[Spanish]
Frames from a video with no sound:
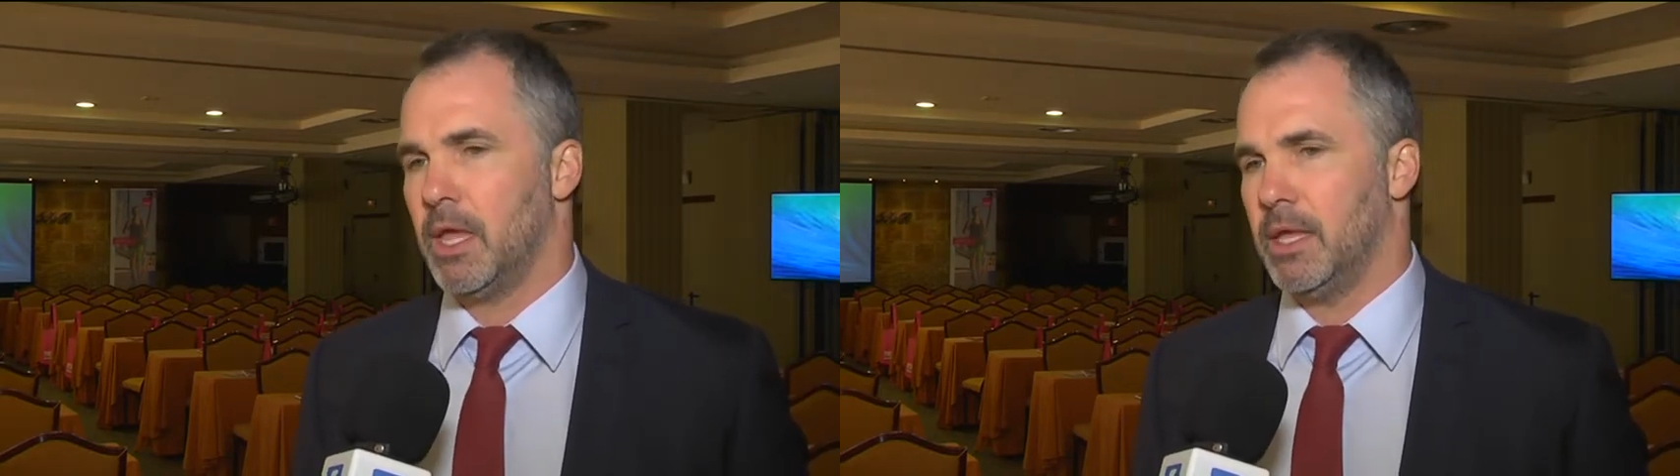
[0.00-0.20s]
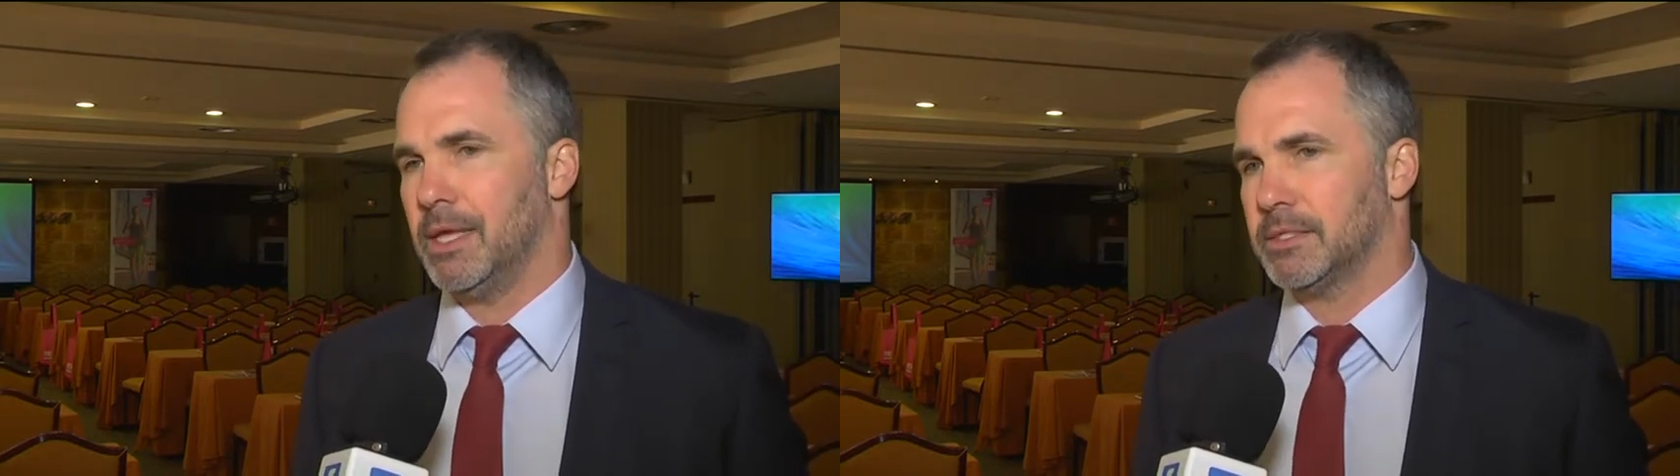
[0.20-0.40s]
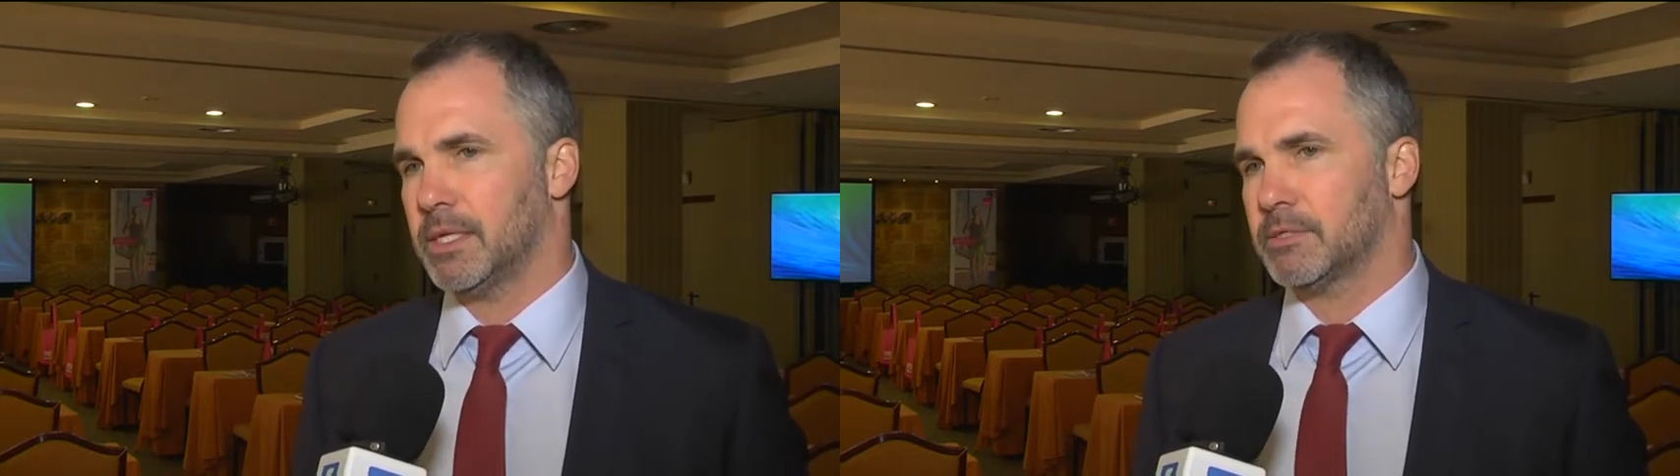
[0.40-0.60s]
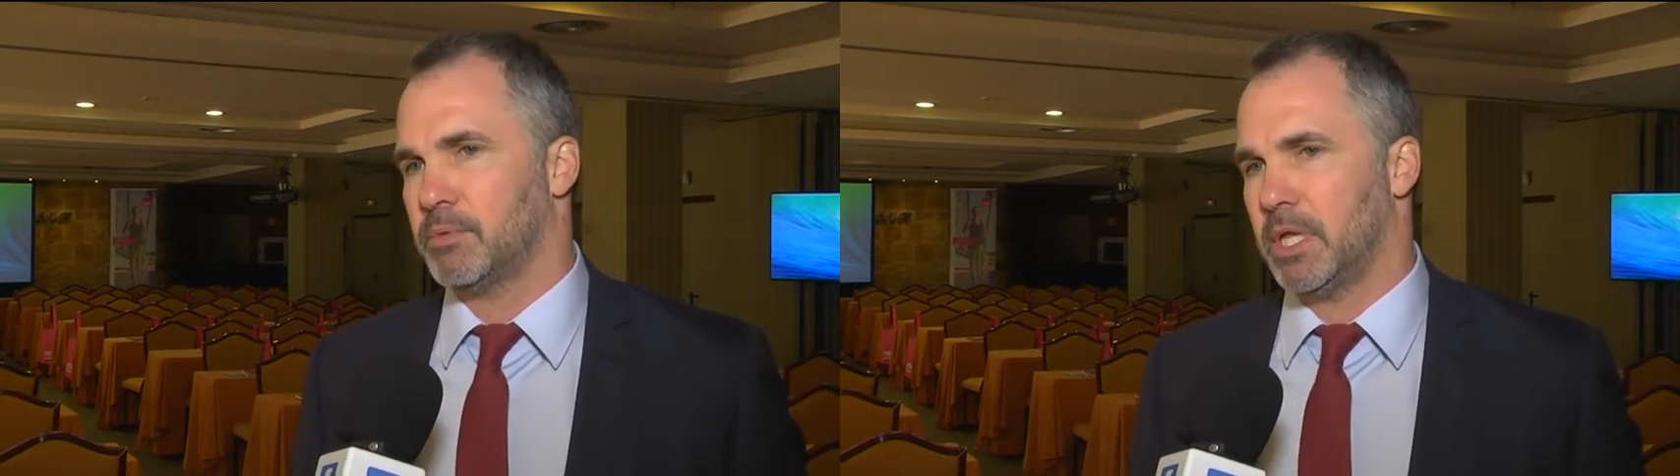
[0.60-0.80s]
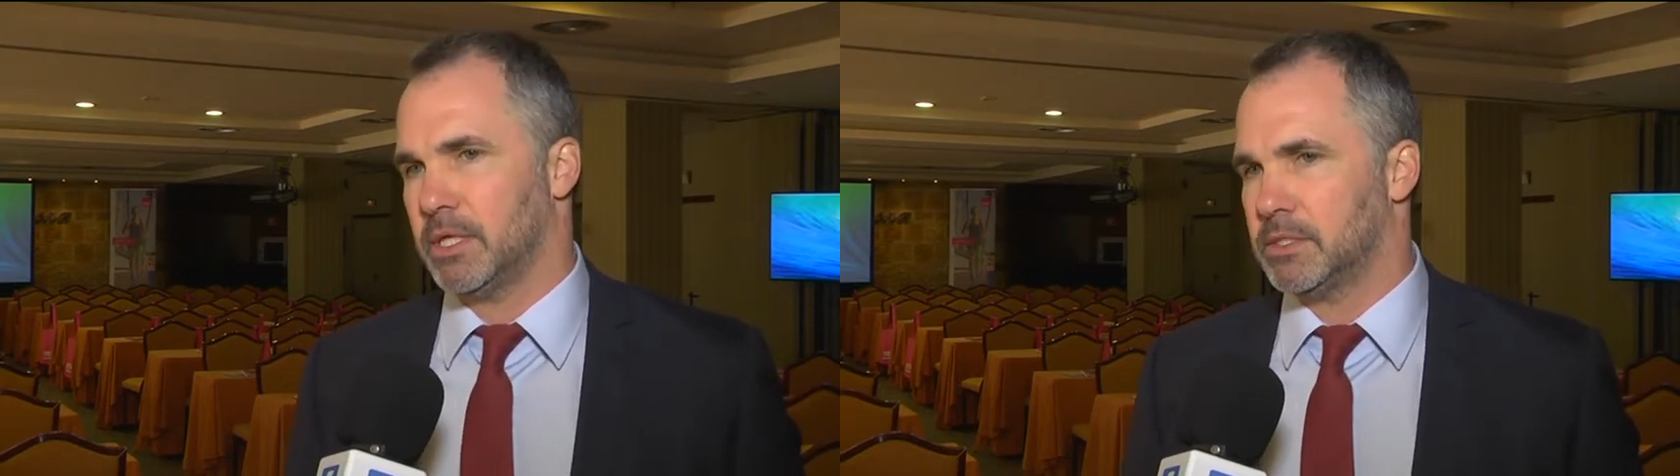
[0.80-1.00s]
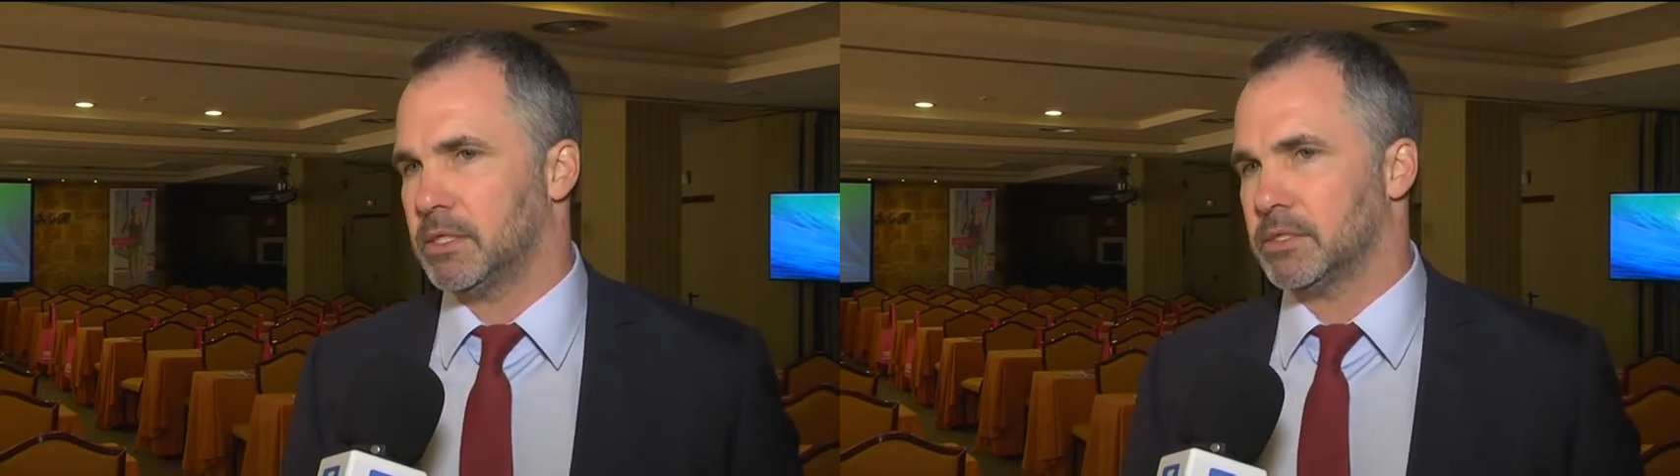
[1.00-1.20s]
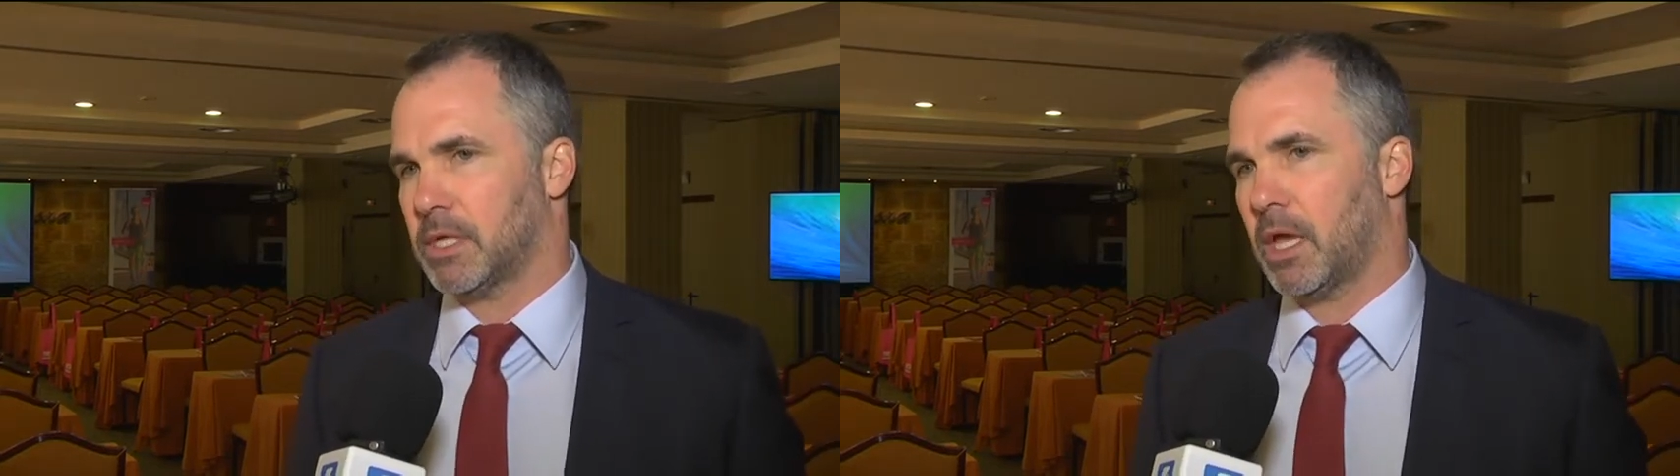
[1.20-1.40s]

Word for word: Y esas experiencias